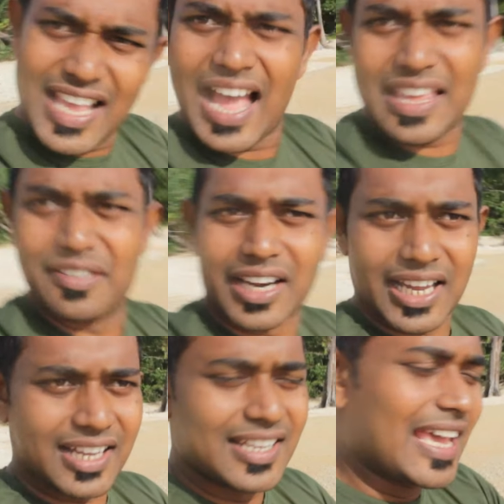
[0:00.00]
किया ये
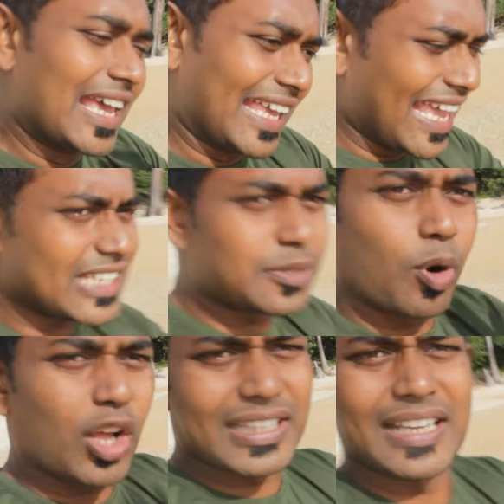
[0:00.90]
वाला गेस्ट
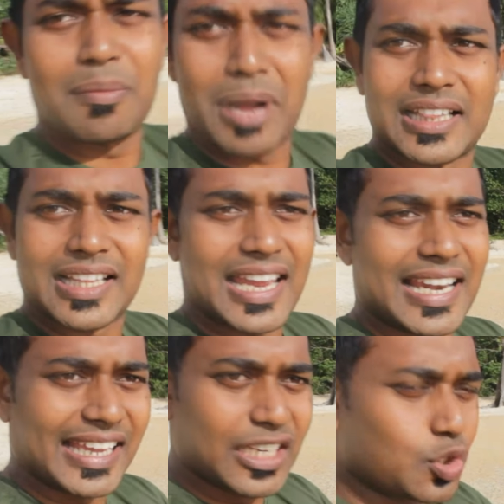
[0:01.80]
बहुत ही कम आता है
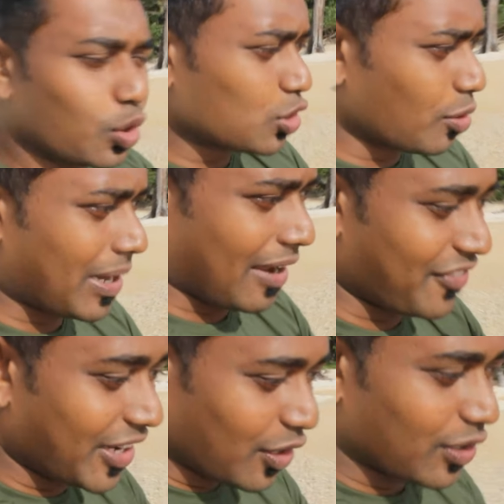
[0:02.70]
लेकिन जो जो मेरा
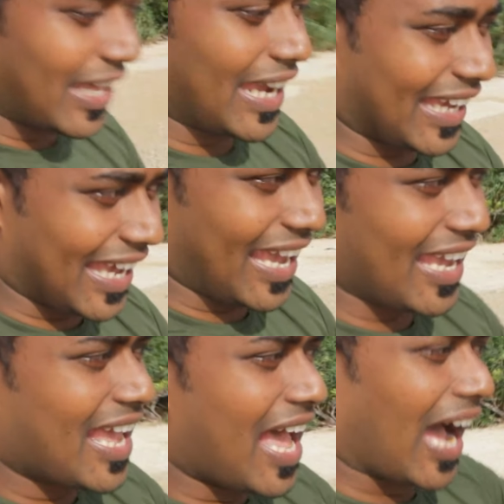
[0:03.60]
वीडियो देख के
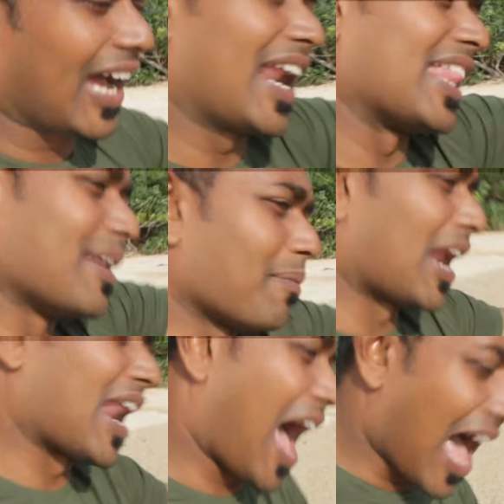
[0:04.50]
अगर
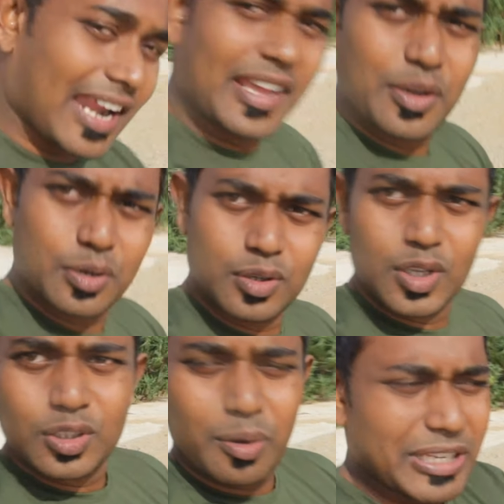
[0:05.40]
अंदमान आ रहे हो
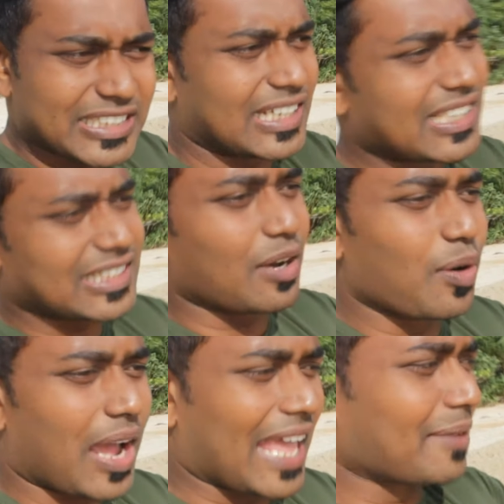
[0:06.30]
तो मैं सजेस्ट
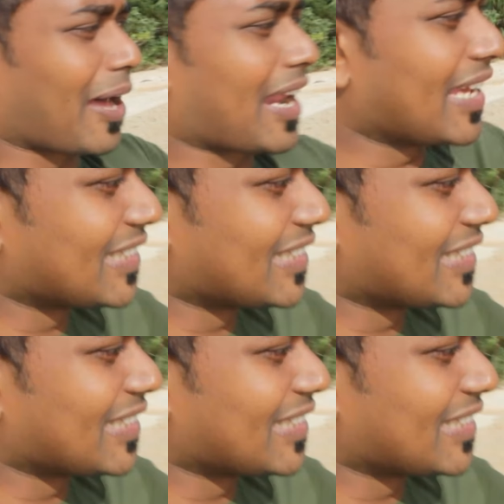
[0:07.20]
करूंगा एक बार ये